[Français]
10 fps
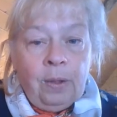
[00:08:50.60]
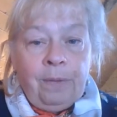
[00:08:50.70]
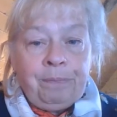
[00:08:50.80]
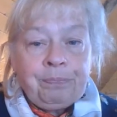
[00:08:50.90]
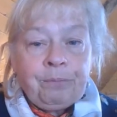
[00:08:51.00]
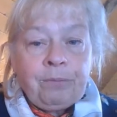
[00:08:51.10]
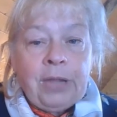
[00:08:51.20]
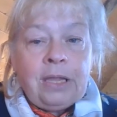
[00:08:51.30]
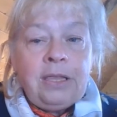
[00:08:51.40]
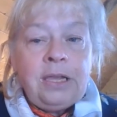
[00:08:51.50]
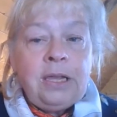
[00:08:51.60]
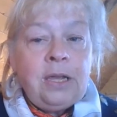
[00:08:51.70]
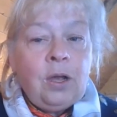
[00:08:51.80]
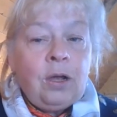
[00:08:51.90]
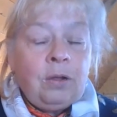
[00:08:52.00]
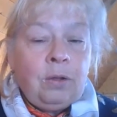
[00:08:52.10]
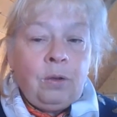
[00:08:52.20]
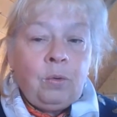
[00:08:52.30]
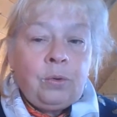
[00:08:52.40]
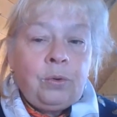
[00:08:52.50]
euh, ni euh,
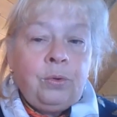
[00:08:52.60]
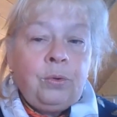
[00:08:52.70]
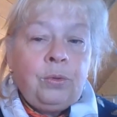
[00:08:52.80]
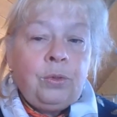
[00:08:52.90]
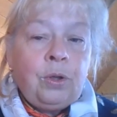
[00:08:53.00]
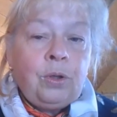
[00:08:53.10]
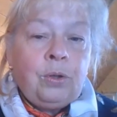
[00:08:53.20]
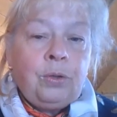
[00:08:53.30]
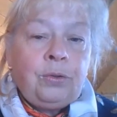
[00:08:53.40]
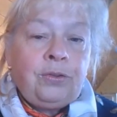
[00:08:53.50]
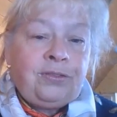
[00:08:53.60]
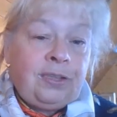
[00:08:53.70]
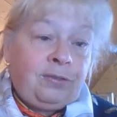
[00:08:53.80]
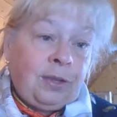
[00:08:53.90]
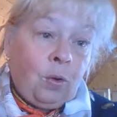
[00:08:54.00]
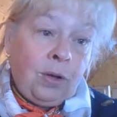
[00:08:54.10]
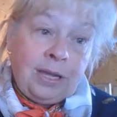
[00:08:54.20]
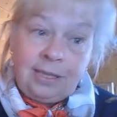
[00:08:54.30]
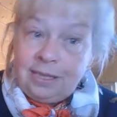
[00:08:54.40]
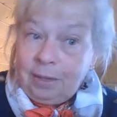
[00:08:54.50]
aucune de ces
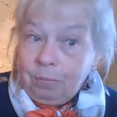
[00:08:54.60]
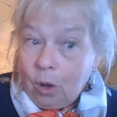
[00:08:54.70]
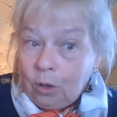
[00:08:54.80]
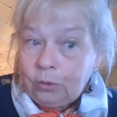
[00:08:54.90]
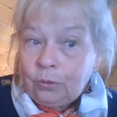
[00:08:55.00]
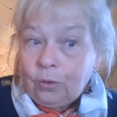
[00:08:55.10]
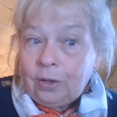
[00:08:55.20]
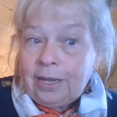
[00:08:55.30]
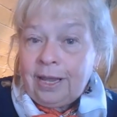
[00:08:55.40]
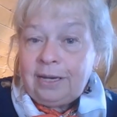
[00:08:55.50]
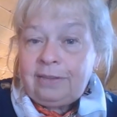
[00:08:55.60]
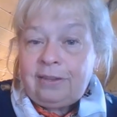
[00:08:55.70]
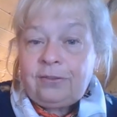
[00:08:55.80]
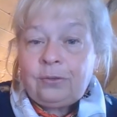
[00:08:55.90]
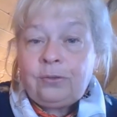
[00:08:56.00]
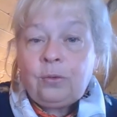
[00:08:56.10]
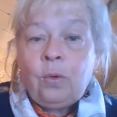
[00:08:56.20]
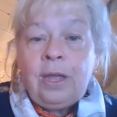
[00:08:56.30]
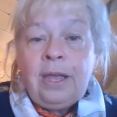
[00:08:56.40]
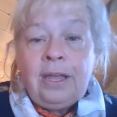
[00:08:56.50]
héroïnes n'est morte. En réalité, ce
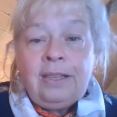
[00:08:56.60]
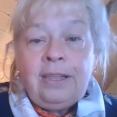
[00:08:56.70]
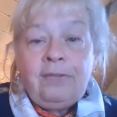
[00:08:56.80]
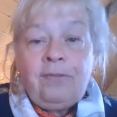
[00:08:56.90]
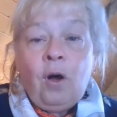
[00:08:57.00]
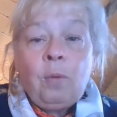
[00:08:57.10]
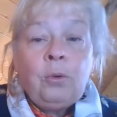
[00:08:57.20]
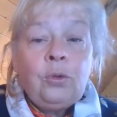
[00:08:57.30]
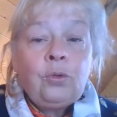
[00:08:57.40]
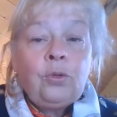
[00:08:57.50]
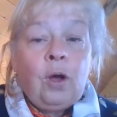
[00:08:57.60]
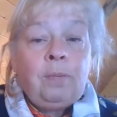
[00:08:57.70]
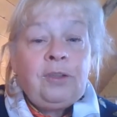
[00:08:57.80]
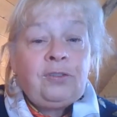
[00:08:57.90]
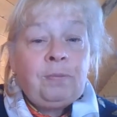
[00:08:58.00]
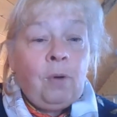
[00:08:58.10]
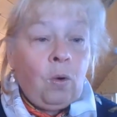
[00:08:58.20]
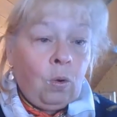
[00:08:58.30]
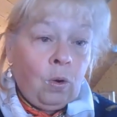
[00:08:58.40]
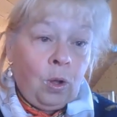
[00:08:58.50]
sont des formes
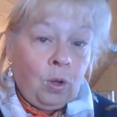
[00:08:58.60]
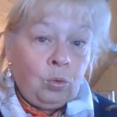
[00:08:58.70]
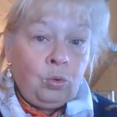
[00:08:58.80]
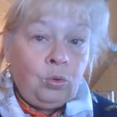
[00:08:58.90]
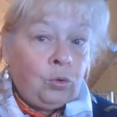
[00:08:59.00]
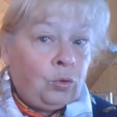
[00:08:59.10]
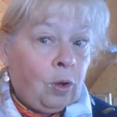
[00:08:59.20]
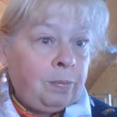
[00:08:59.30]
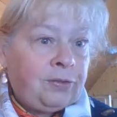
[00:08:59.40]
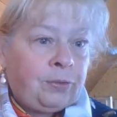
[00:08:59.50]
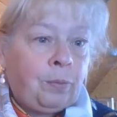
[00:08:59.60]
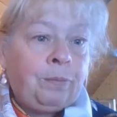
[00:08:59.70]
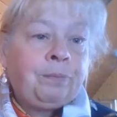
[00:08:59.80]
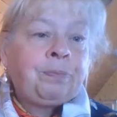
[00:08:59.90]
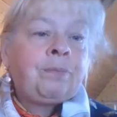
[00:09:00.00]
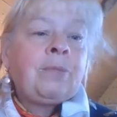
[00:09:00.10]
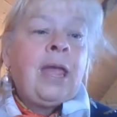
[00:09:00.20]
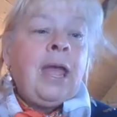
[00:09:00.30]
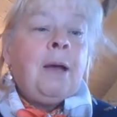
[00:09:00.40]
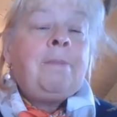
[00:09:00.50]
d'endormissement ou de dormition.
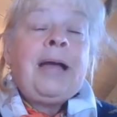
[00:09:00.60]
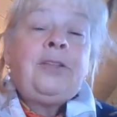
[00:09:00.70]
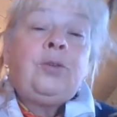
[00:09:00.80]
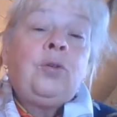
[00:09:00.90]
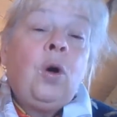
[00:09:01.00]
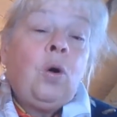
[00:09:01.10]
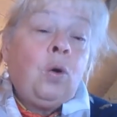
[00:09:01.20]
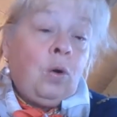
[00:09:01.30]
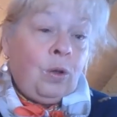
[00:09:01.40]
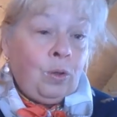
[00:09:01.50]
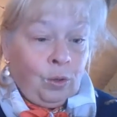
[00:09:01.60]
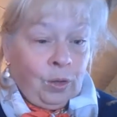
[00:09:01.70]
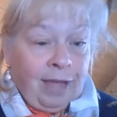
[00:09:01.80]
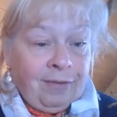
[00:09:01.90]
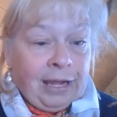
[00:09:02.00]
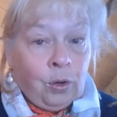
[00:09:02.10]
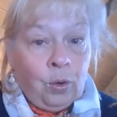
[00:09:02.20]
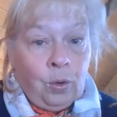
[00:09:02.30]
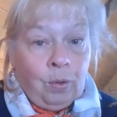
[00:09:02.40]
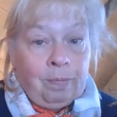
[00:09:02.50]
Pas étonnant euh, qu'avec
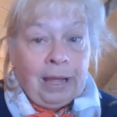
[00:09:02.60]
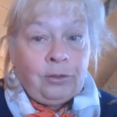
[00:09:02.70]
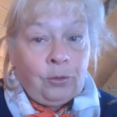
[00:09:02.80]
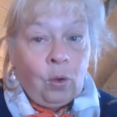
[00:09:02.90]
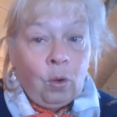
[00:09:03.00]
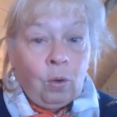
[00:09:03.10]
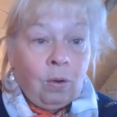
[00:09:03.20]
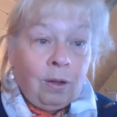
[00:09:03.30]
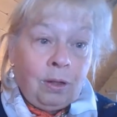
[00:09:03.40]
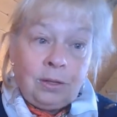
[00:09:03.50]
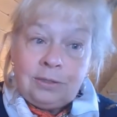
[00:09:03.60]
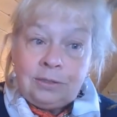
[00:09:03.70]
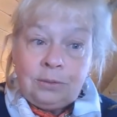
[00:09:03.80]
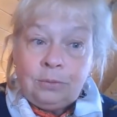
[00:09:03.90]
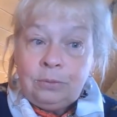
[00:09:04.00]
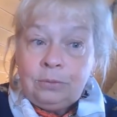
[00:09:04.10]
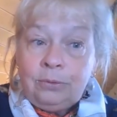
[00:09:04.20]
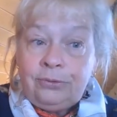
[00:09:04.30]
le printemps, euh, nous